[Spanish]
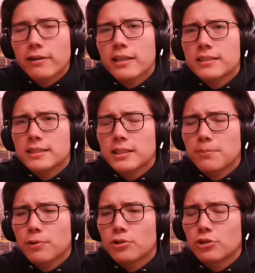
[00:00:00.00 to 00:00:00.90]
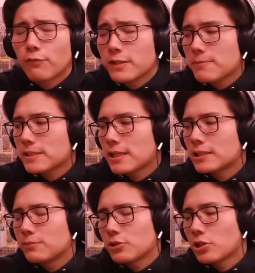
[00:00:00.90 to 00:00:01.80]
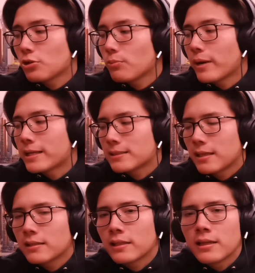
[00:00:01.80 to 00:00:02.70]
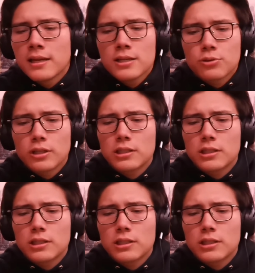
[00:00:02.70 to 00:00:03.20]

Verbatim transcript: La verdad es que este equipo de los Dolphins me está decepcionando bastante.